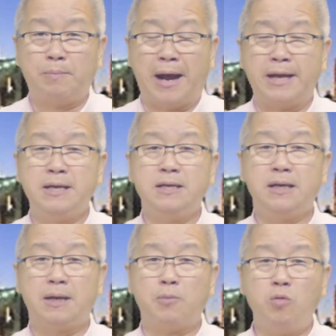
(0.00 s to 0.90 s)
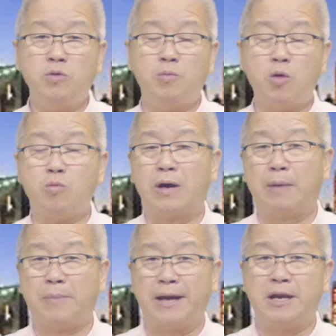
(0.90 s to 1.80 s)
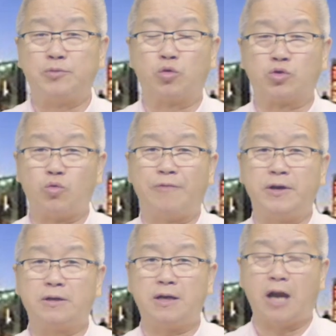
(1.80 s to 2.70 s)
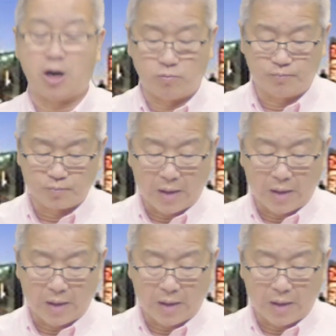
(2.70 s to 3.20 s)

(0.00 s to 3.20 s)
bảy trăm bốn mươi mốt, một nghìn bảy trăm năm mươi square feet, rất là rộng.